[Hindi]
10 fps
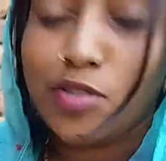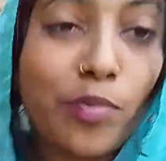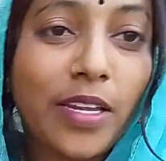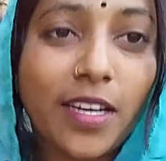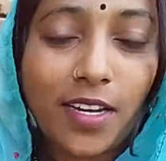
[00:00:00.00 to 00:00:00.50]

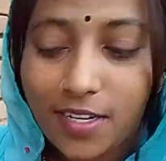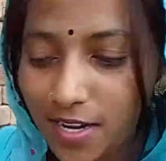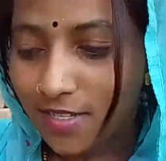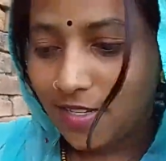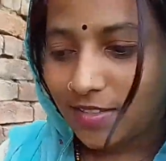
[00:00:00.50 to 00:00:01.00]
जो मेरे
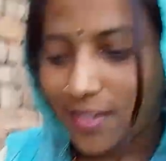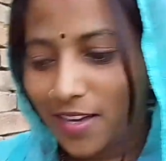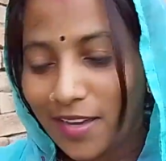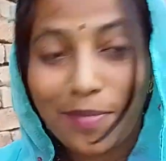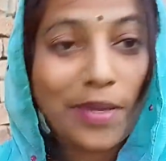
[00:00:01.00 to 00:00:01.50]
घर आ
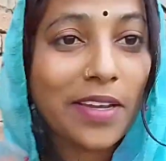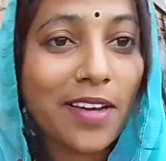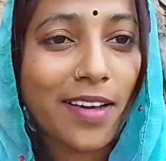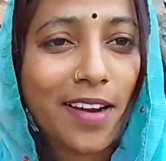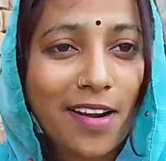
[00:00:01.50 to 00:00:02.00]
सकता है मेरे
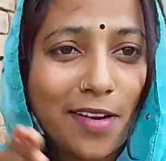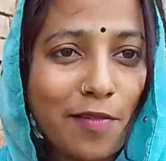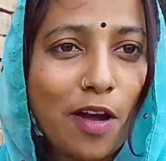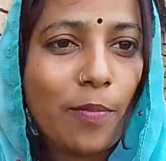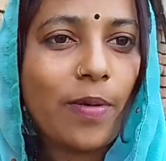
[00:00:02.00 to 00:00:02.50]
घर
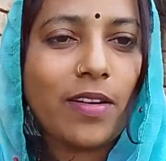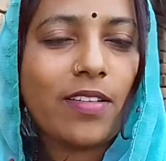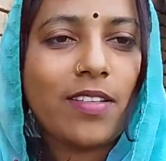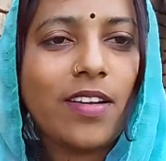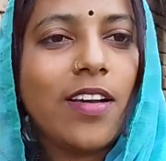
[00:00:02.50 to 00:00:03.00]
आना वहाँ
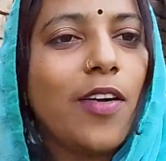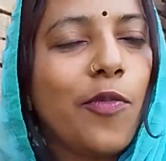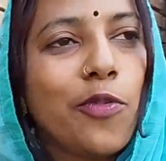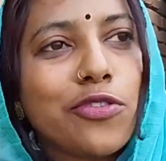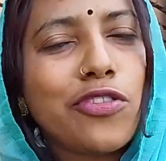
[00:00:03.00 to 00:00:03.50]
पर
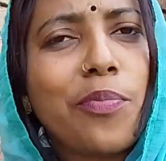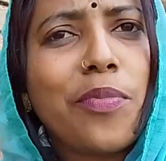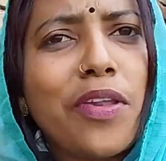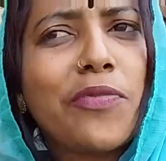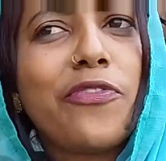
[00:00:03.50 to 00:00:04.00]
और जब
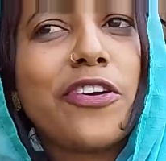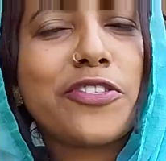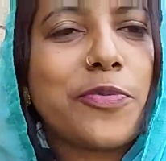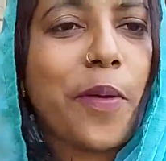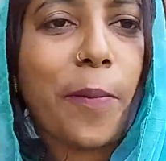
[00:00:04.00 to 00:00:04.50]
मेरी
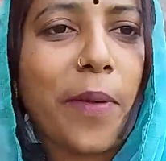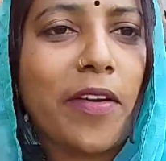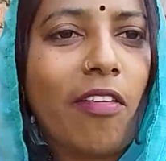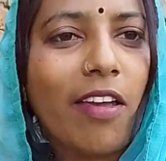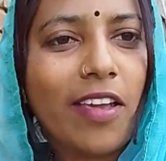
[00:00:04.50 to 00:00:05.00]
फ़र्स्ट
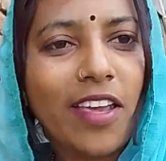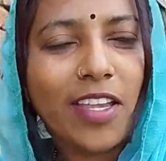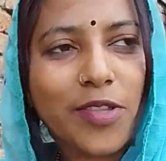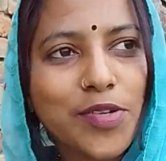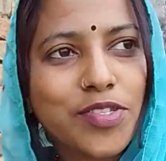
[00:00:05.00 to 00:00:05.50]
पेमेंट
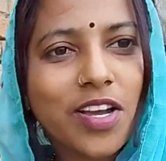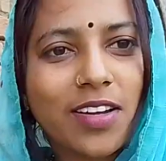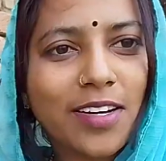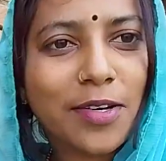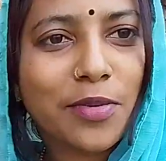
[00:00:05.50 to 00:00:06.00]
आएगी तो
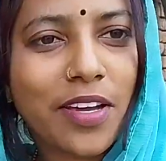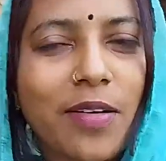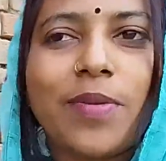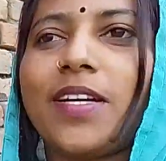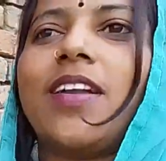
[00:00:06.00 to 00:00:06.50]
जागरण
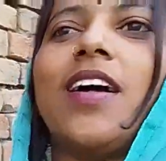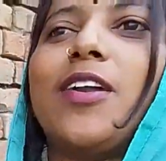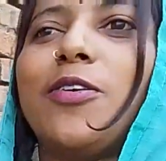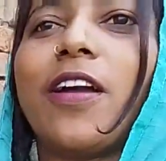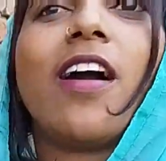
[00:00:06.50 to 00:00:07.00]
होएगा
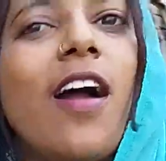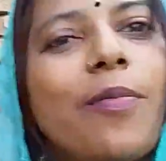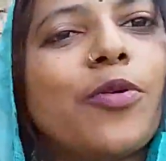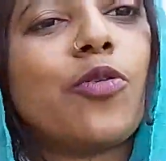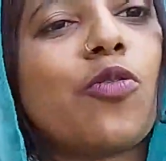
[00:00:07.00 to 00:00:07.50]
भंडारा होएगा
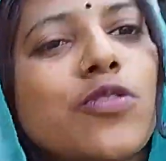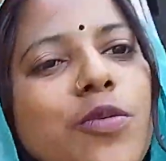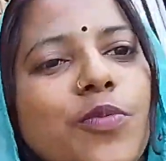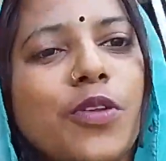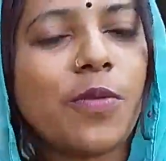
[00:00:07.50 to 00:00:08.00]
आप लोगों को
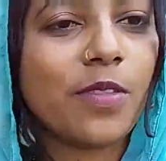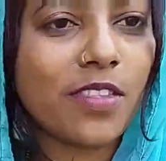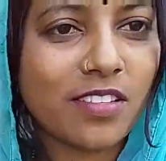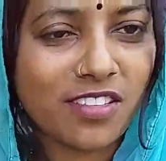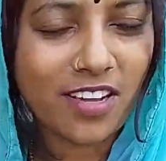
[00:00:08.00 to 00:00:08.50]
सबको
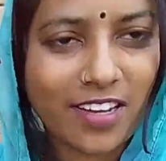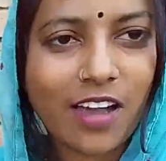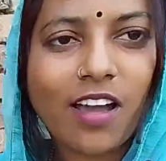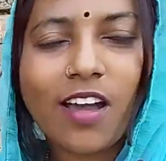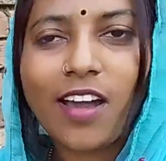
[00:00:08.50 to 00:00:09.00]
निमंत्रण
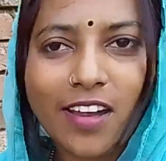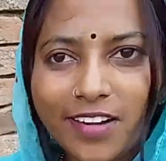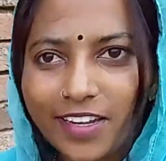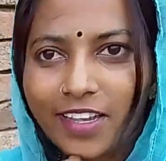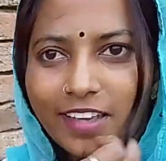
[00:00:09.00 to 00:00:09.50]
जाएगा
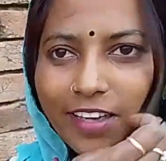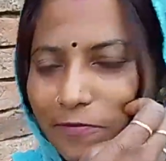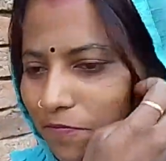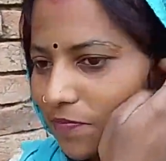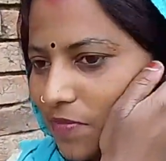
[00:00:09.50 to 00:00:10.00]
ठीक
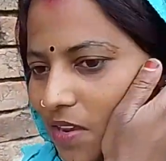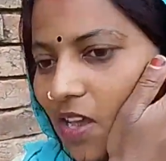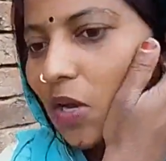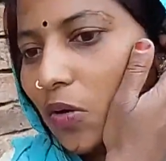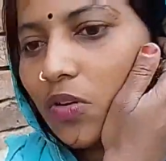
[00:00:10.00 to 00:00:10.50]
है
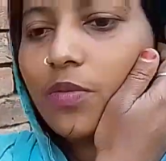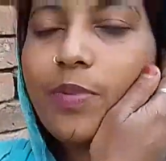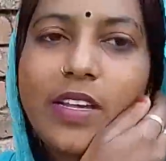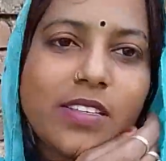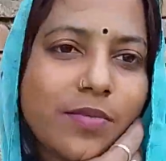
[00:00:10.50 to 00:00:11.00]
और
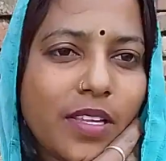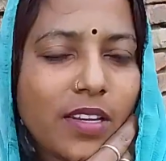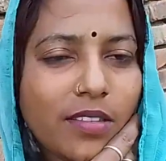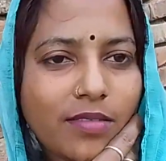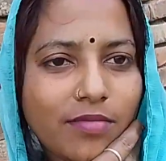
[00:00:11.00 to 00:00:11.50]
प्लीज़
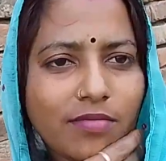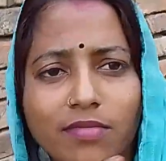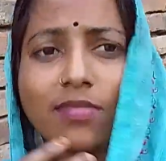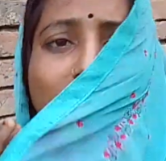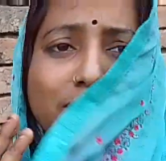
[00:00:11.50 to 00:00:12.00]
मेरे
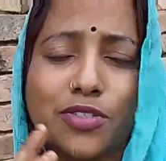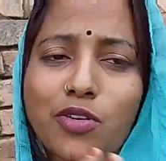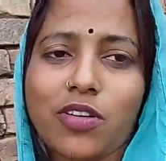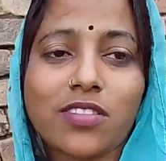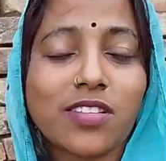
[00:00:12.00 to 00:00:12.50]
दस
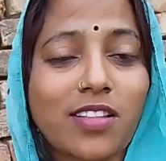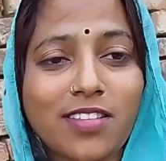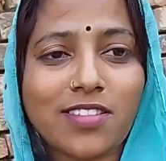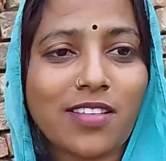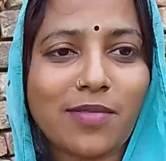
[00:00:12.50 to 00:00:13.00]
डॉलर
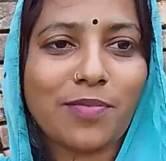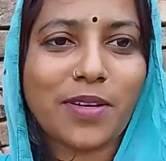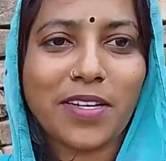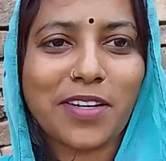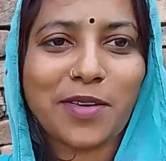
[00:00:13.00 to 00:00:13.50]
जल्दी से
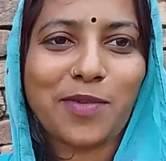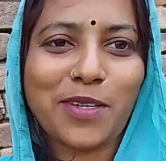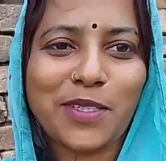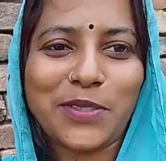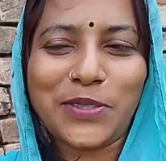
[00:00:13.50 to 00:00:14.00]
कंप्लीट
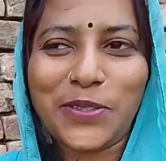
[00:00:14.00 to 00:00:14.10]
करवा दो